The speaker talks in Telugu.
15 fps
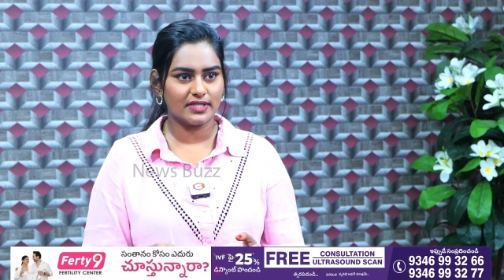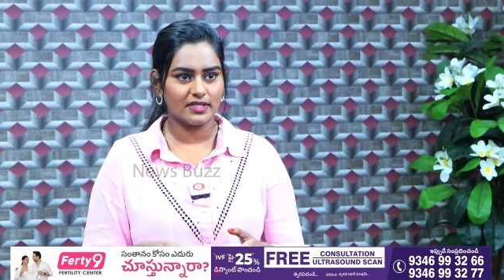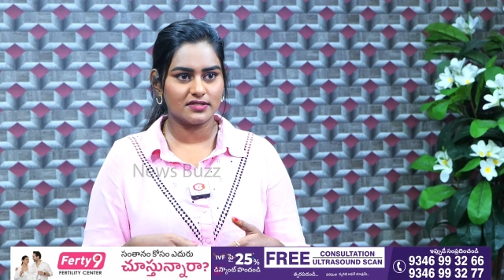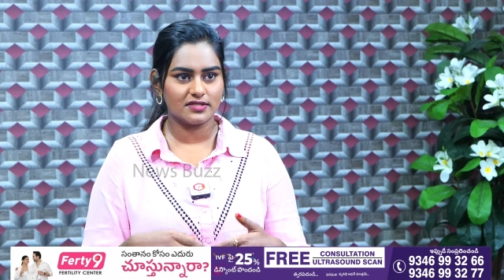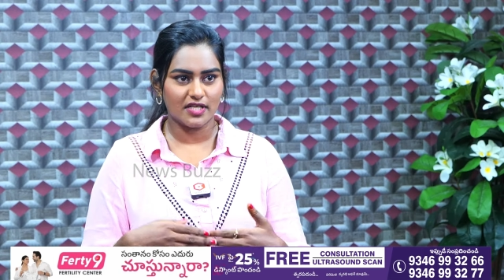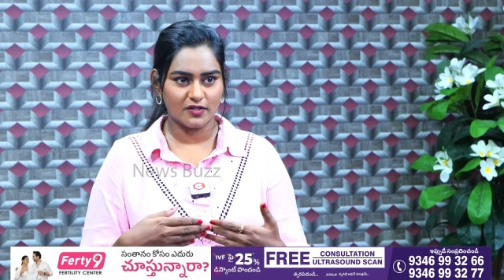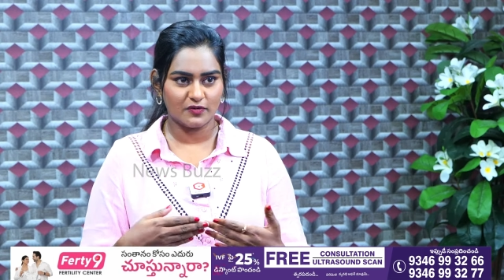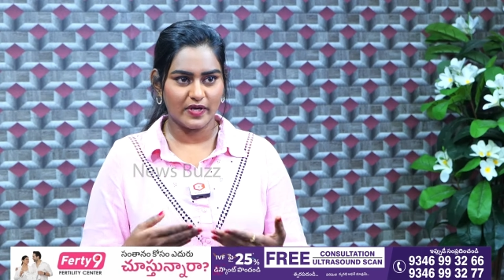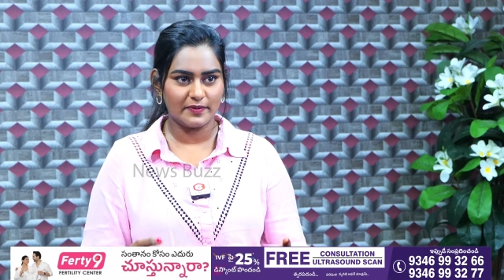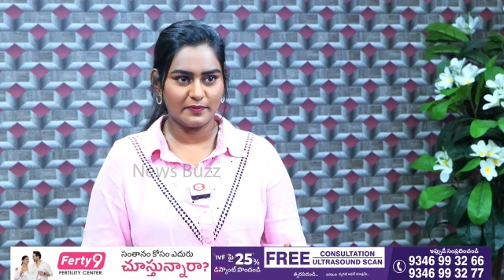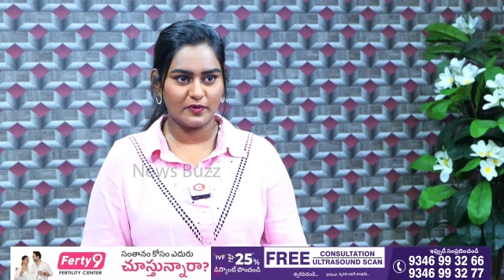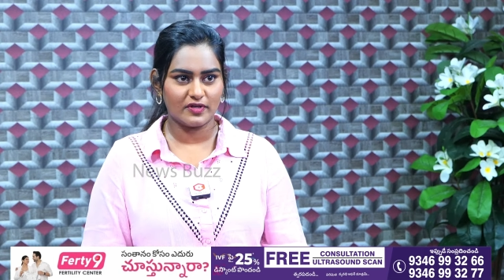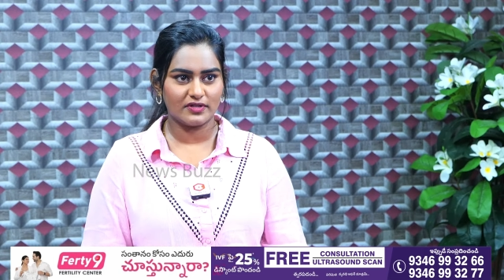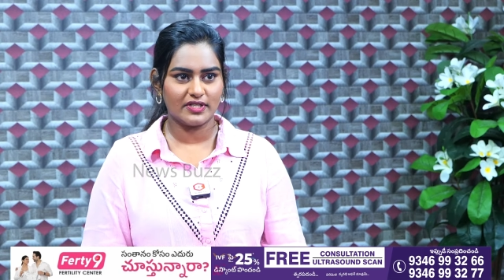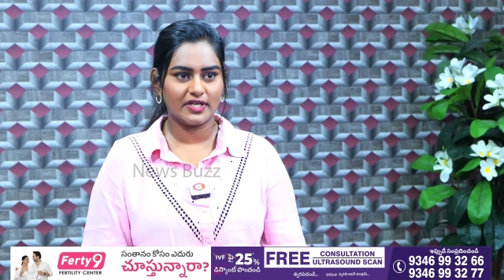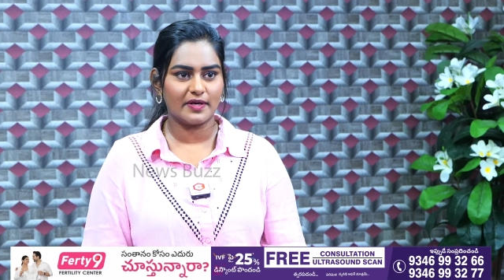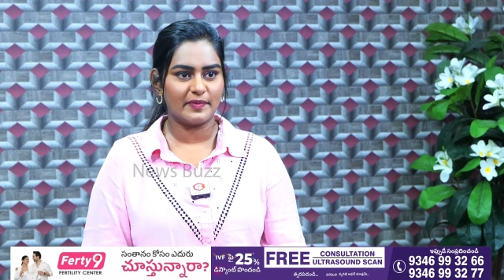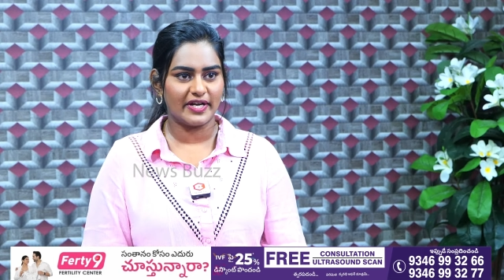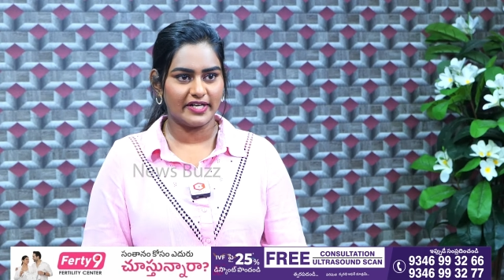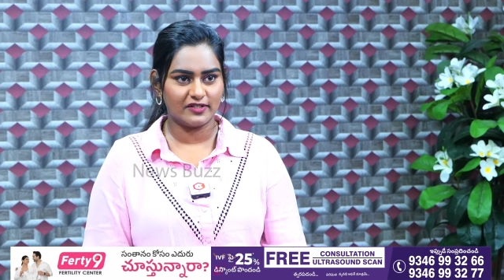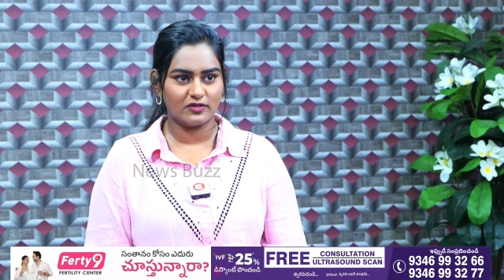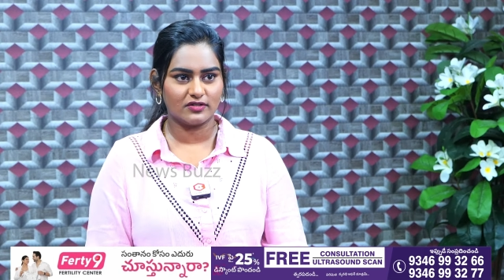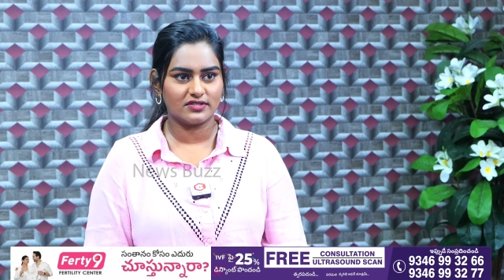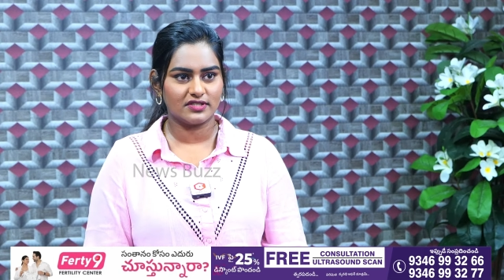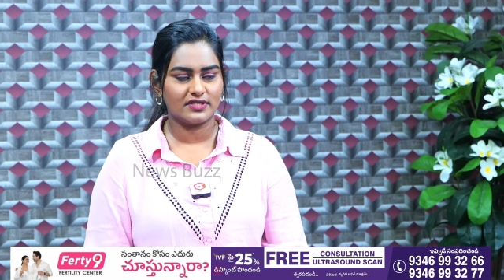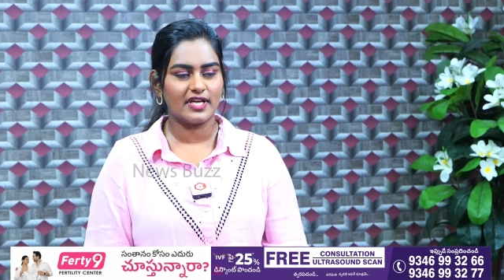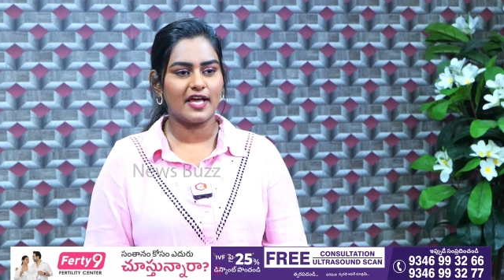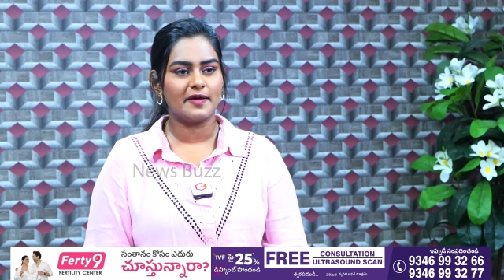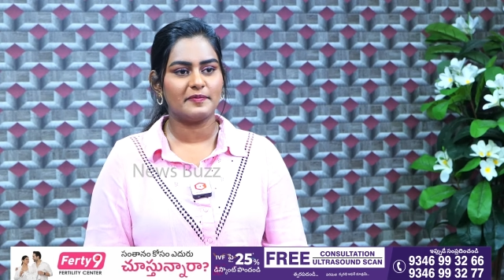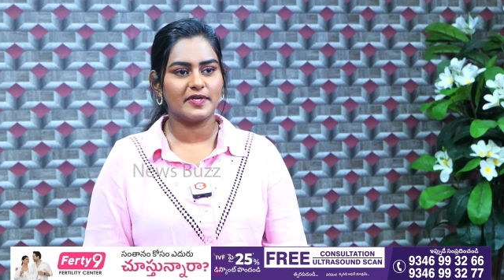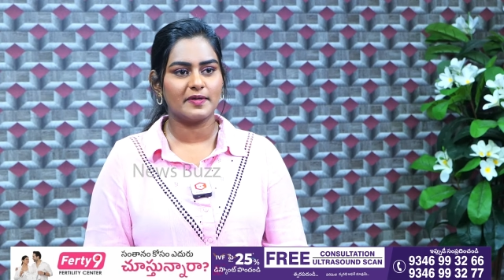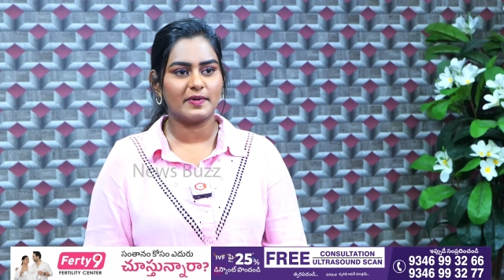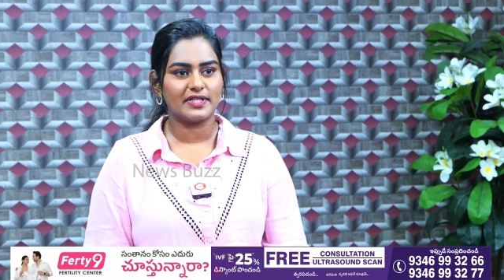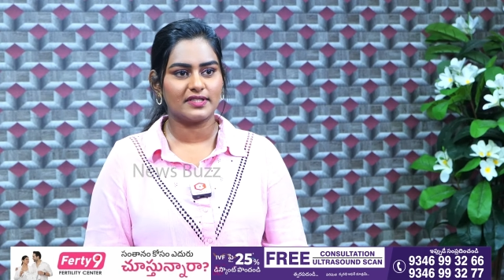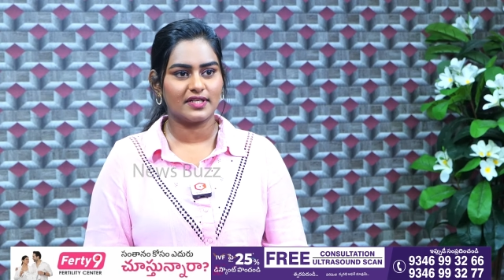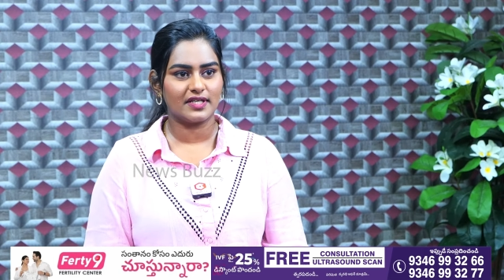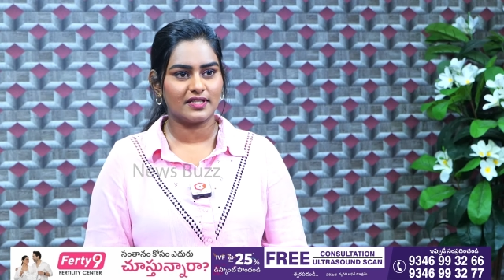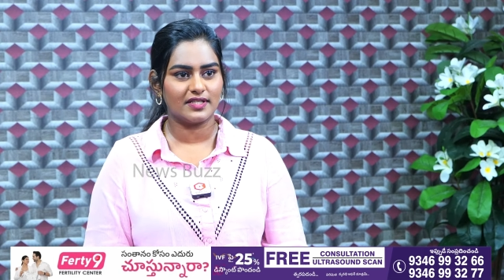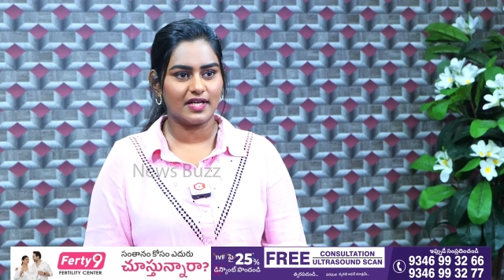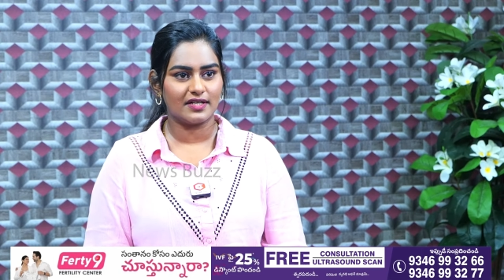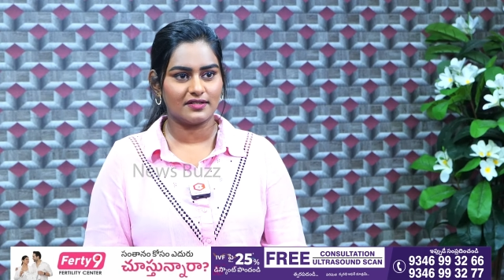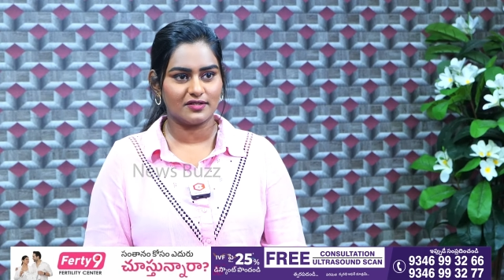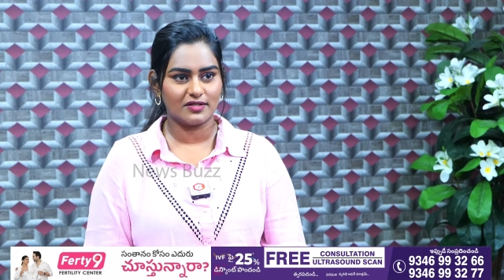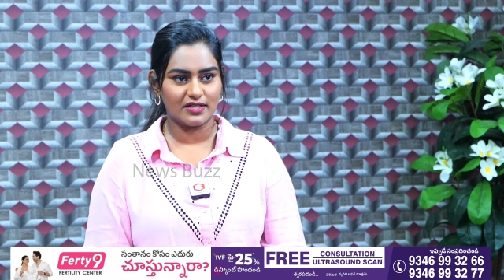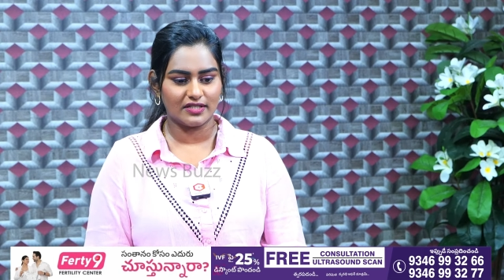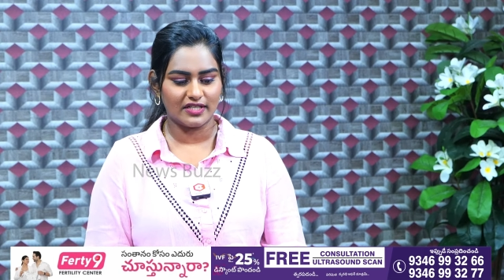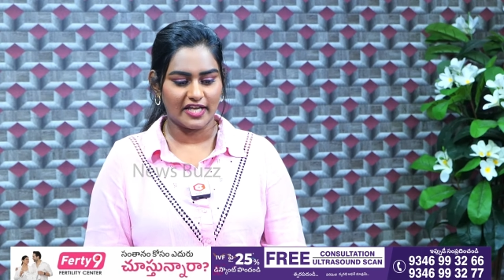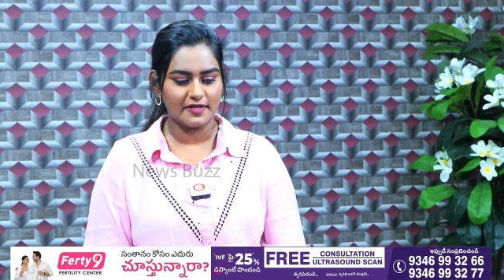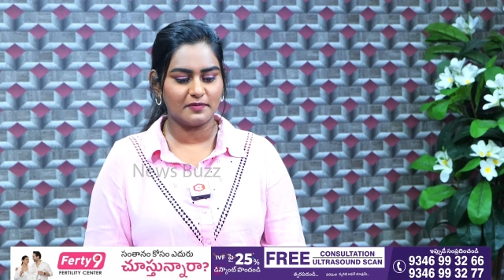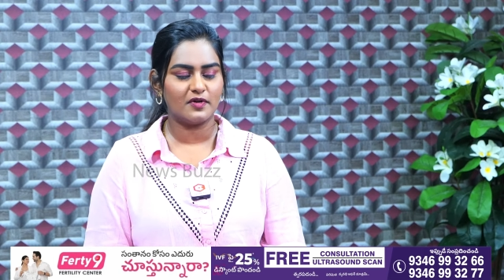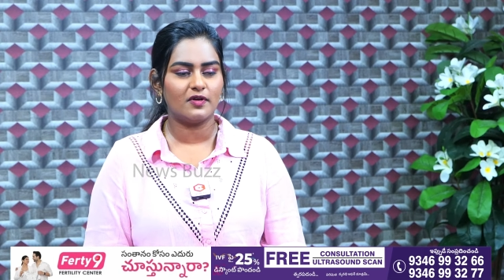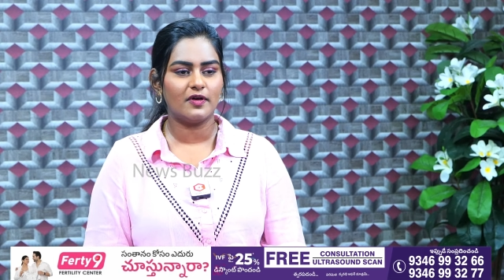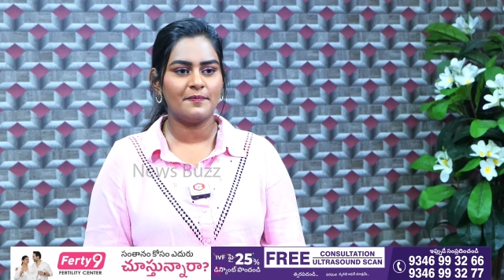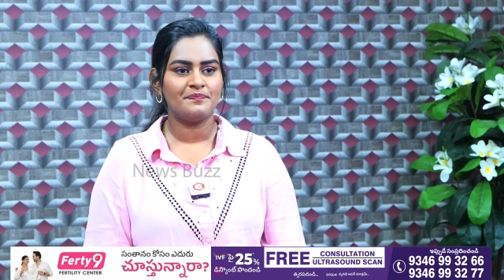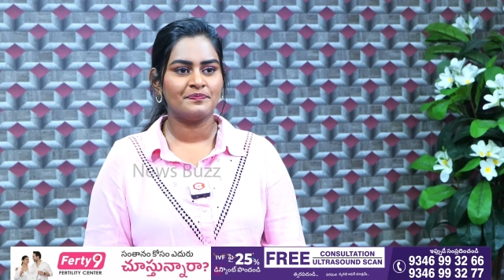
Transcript: తను చదువు అయిపోద్ది ఇంక బయటకు వచ్చింది హ్యాపీగా బతికిద్ది అన్న టైంలో